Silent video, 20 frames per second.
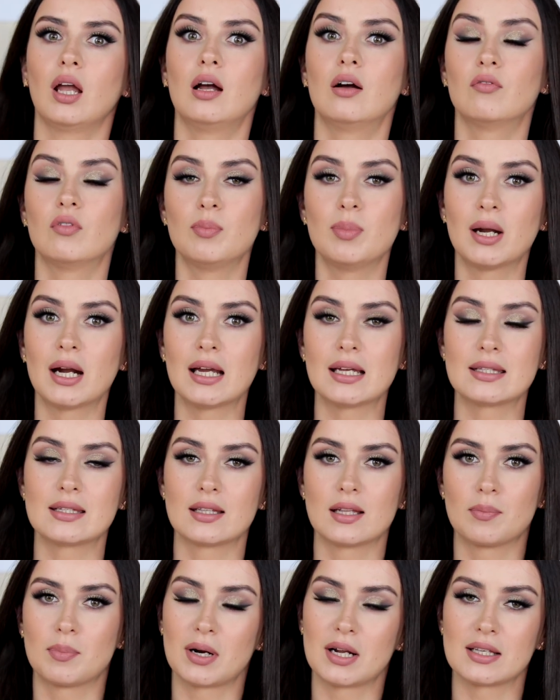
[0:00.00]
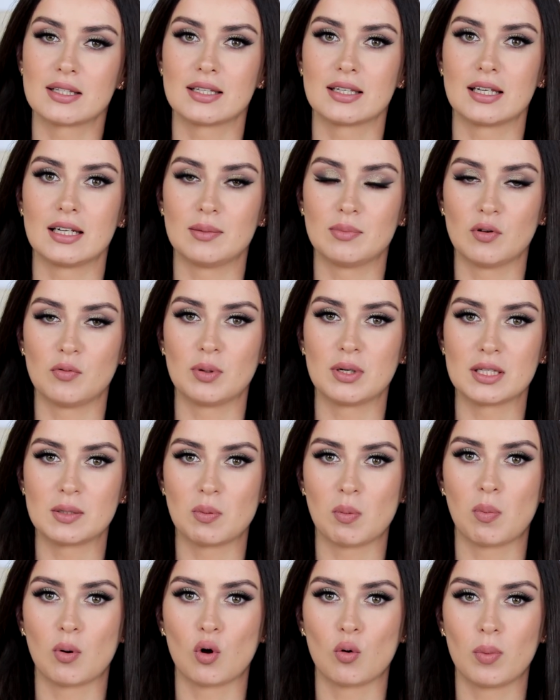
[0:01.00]
выбираете на праздники, либо, в
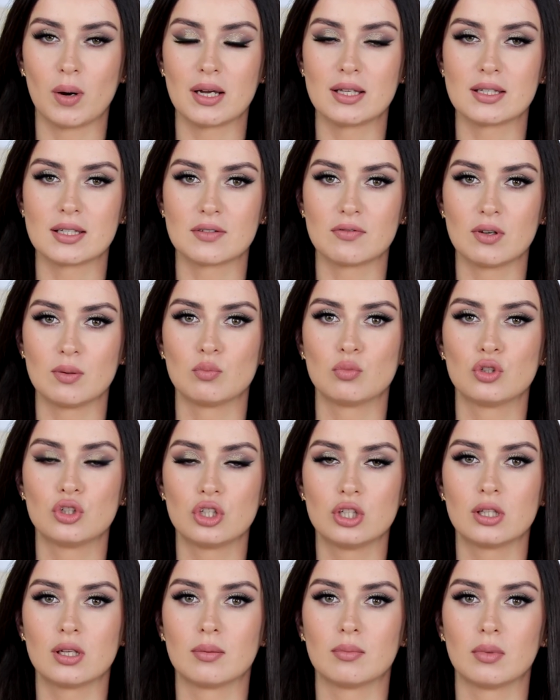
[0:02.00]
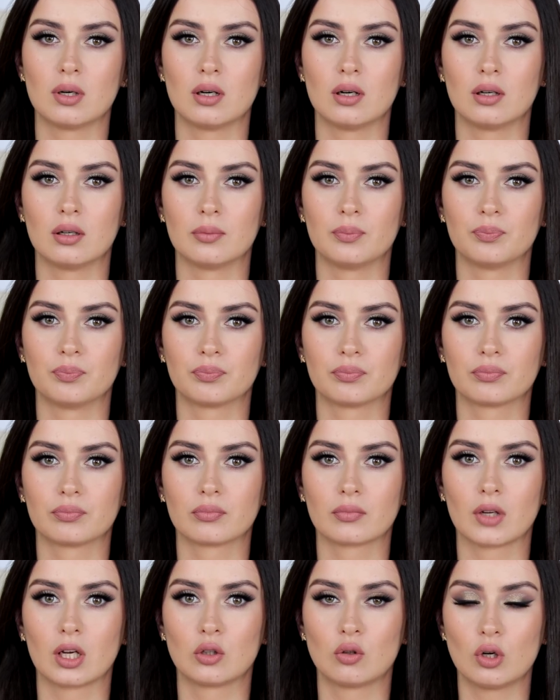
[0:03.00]
принципе, покупаете своим мужчинам
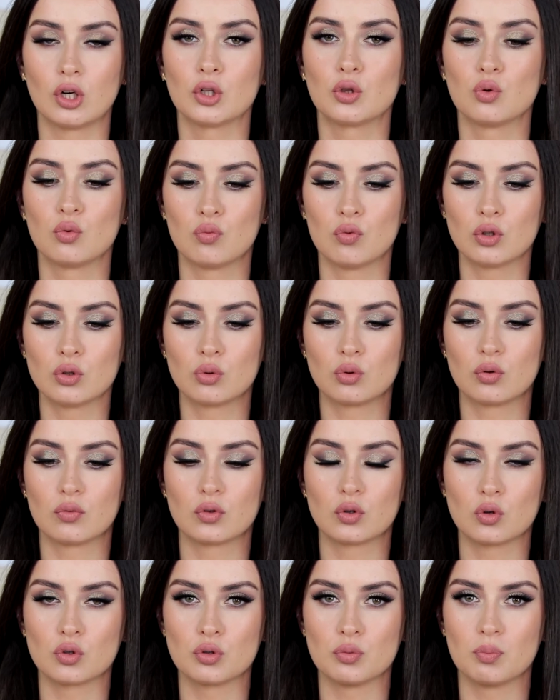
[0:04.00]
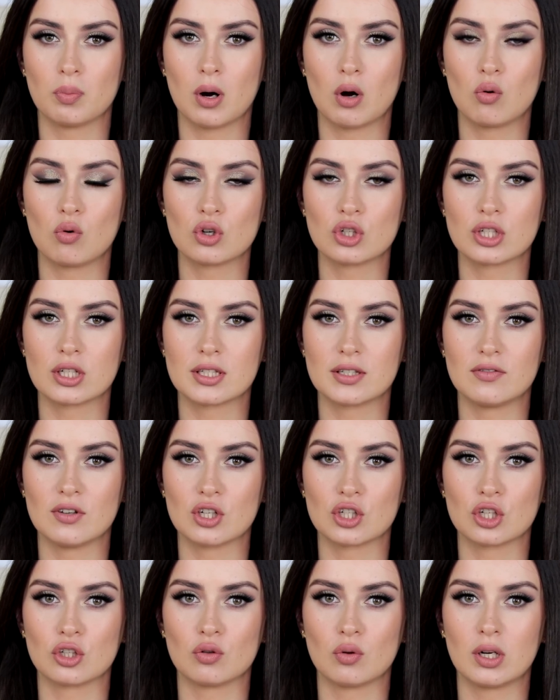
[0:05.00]
а туалетную воду, то вот очень похожие
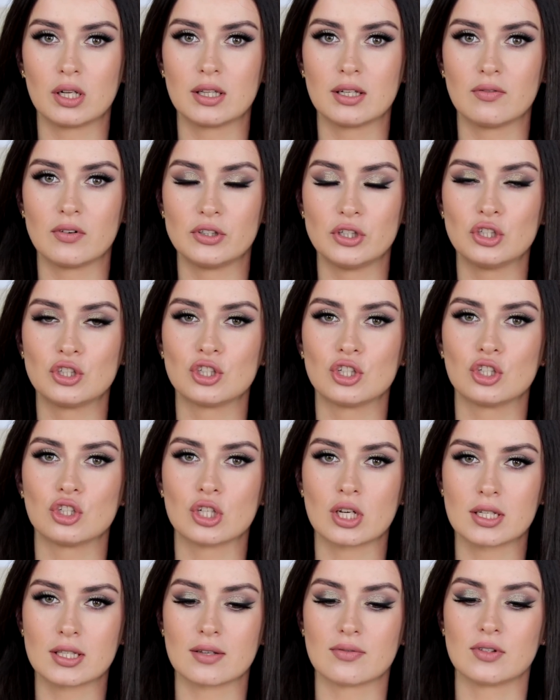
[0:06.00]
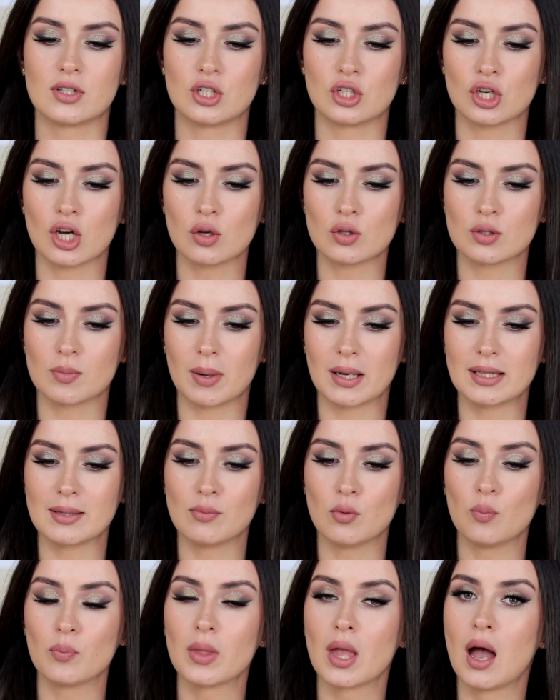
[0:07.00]
свежие туалетные водички часто встречаются,
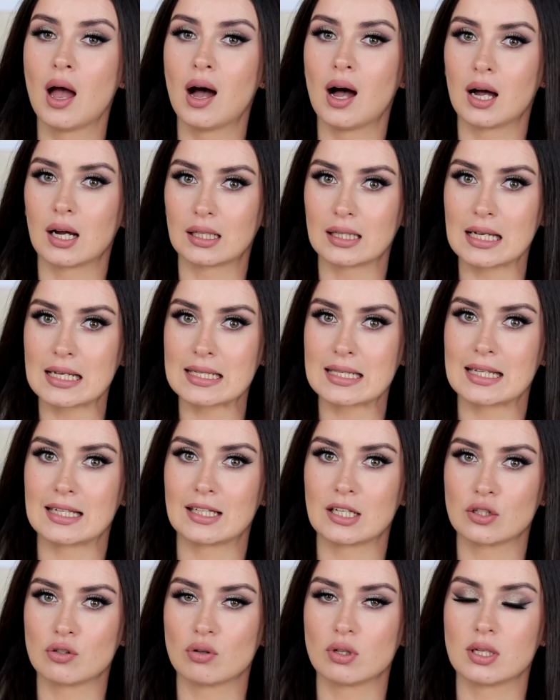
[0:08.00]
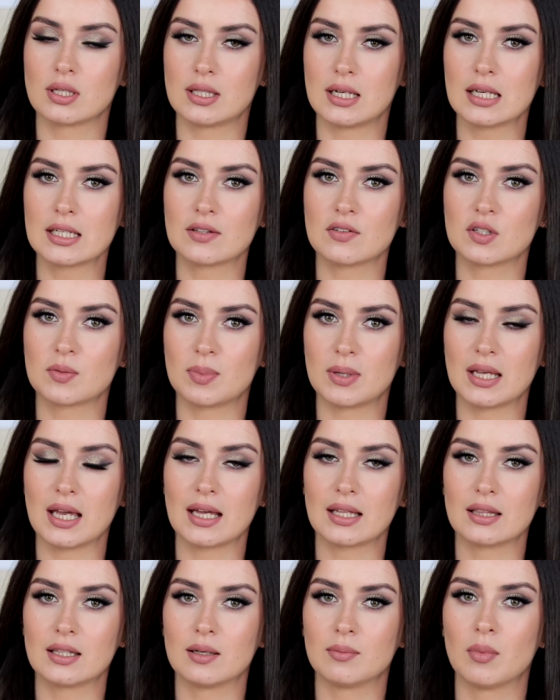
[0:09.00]
поэтому а, классное, достойное средство с
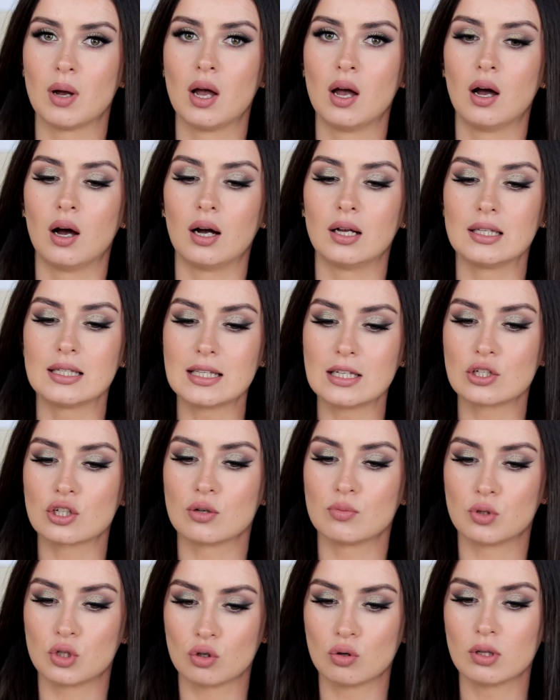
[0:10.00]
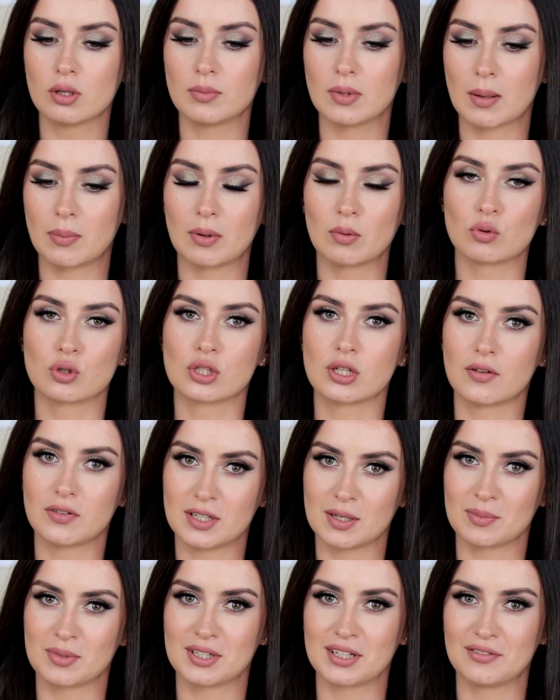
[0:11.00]
приятным, а, не слишком тяжелым, я прям уже
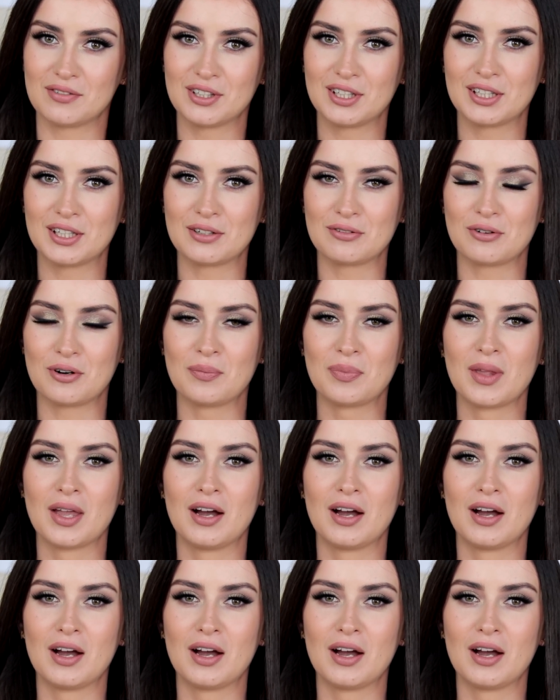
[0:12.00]
совсем сравнила его